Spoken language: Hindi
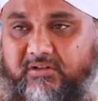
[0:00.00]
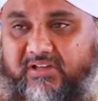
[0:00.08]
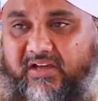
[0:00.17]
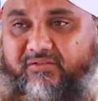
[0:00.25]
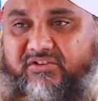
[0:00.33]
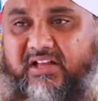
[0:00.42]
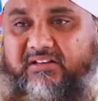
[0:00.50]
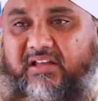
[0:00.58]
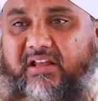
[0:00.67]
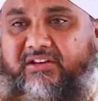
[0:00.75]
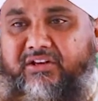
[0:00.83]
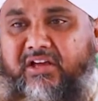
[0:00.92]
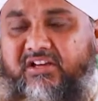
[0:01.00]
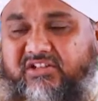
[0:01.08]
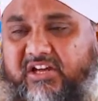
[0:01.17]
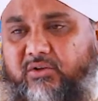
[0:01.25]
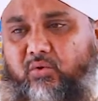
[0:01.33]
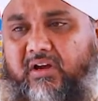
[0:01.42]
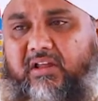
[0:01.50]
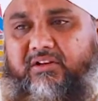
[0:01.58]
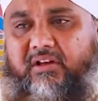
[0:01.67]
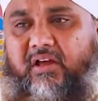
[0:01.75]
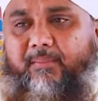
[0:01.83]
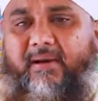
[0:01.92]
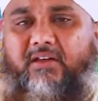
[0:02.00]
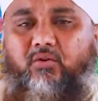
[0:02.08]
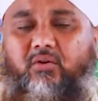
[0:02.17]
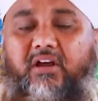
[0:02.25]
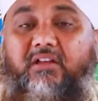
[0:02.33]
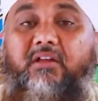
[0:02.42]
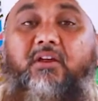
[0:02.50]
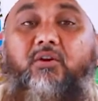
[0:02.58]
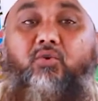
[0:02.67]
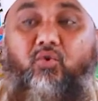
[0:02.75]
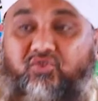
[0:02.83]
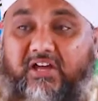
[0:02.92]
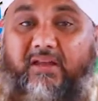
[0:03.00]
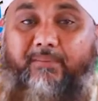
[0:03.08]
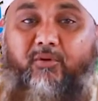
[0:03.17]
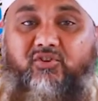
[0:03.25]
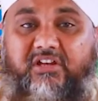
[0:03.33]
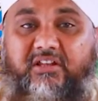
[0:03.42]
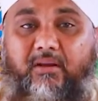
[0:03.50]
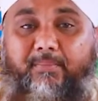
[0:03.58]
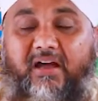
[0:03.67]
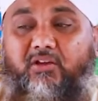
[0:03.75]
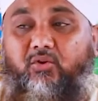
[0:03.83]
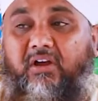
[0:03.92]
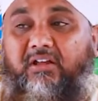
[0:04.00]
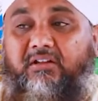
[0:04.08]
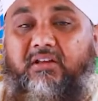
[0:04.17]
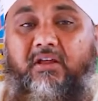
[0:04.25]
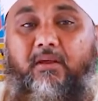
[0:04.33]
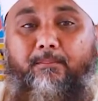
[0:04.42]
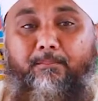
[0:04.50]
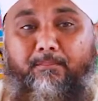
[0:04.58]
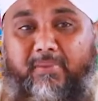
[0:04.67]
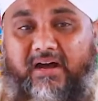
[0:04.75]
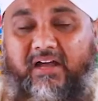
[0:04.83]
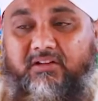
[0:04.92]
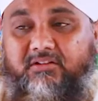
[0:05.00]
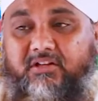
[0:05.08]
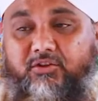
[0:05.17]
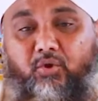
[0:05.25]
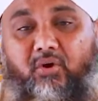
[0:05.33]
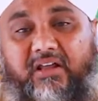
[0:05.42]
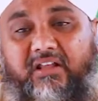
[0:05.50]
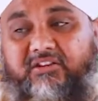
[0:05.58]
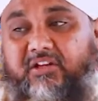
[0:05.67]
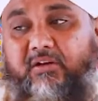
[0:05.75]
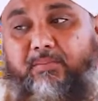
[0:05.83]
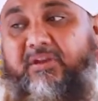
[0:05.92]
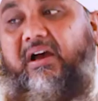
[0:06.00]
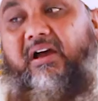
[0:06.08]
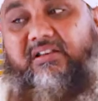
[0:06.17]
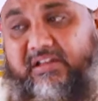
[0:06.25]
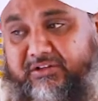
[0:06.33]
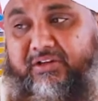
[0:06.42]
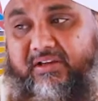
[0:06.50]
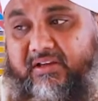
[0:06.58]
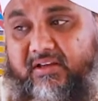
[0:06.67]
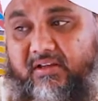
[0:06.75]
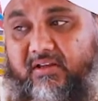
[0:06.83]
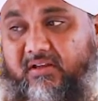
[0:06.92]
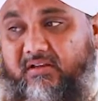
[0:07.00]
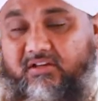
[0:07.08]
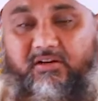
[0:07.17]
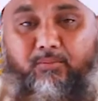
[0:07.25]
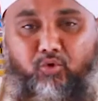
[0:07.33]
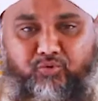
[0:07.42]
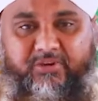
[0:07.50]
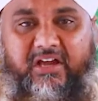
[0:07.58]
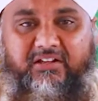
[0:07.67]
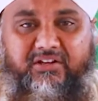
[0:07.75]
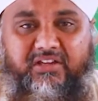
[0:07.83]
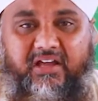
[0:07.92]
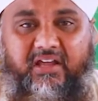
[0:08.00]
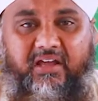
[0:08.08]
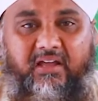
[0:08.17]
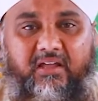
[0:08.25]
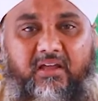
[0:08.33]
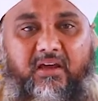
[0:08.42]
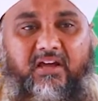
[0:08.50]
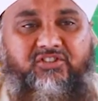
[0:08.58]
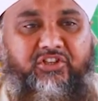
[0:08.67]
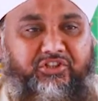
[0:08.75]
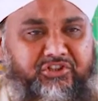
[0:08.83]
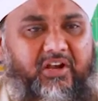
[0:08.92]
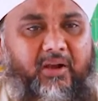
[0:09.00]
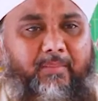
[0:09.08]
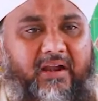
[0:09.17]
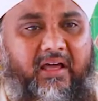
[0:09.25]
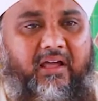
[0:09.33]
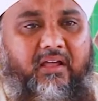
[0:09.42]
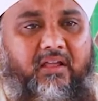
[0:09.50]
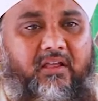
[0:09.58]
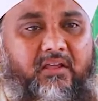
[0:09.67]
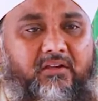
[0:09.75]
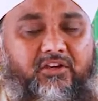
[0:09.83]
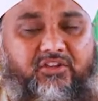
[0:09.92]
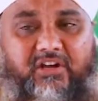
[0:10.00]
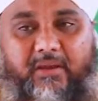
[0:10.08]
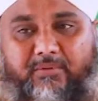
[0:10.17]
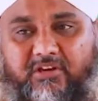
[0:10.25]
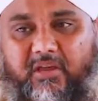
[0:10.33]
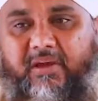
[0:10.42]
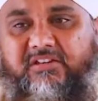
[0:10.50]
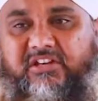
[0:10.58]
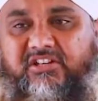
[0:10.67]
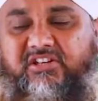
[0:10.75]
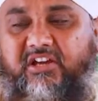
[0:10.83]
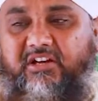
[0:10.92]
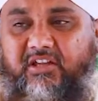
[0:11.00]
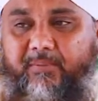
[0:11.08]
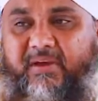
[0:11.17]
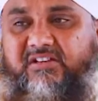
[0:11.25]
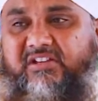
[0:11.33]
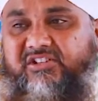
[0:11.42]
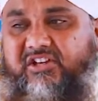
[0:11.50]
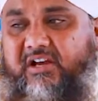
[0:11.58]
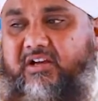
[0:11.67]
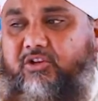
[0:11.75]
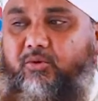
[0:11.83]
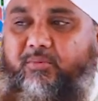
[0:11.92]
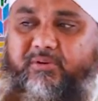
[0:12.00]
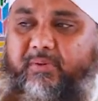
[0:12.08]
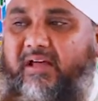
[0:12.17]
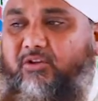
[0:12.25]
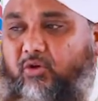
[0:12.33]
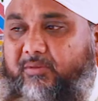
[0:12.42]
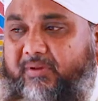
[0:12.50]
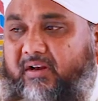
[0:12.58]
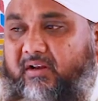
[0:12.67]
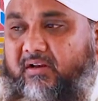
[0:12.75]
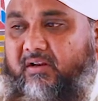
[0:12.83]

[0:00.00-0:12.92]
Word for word: तावीज़ात करा देना जादू करा देना अवत नुकसान पहुँचा देना अवत बात कतल गारत तक भी आ जाती है कि जब कुछ भी हाथ नहीं आया हसद इतना बड़ा कि जनाब इनके पास कैसा इनके पास कैसे आ गया तो बस अवत फिर